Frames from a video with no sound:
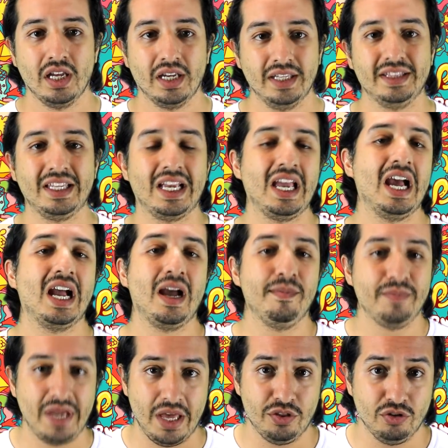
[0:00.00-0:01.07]
gente que ha
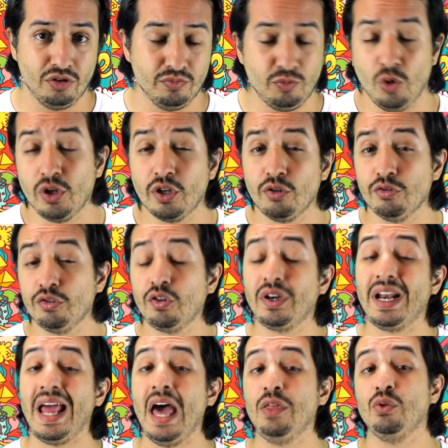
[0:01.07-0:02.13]
cambiado o incluso
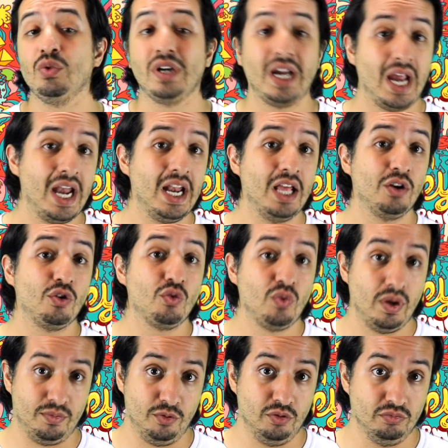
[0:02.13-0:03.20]
creado un género
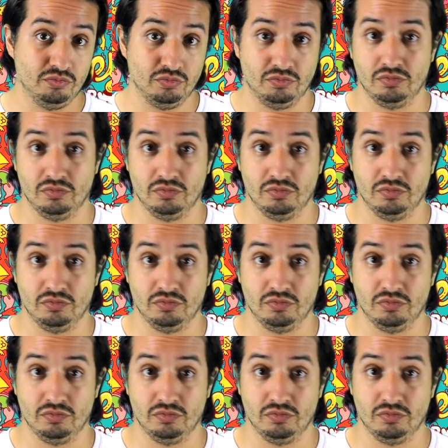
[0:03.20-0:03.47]
nuevo,